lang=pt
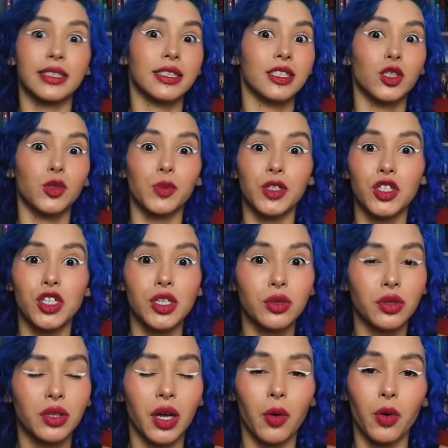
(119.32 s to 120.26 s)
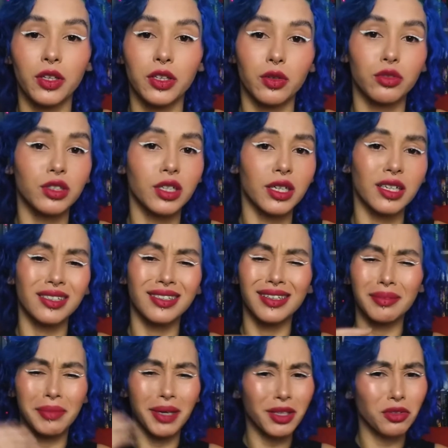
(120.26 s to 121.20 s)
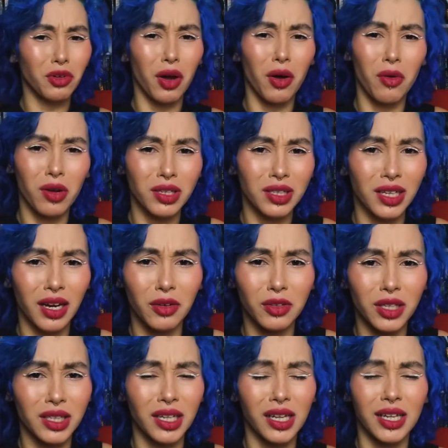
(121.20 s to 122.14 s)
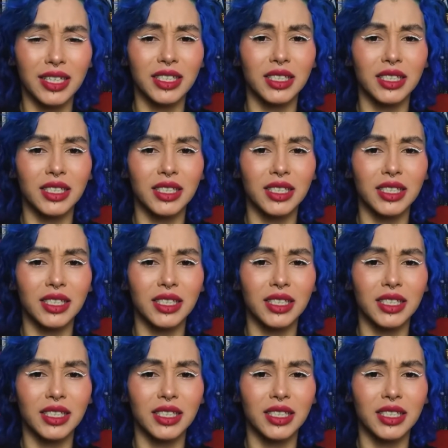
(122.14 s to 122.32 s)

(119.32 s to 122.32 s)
se despedindo da outra, com certeza não matou a outra e a outra tá lá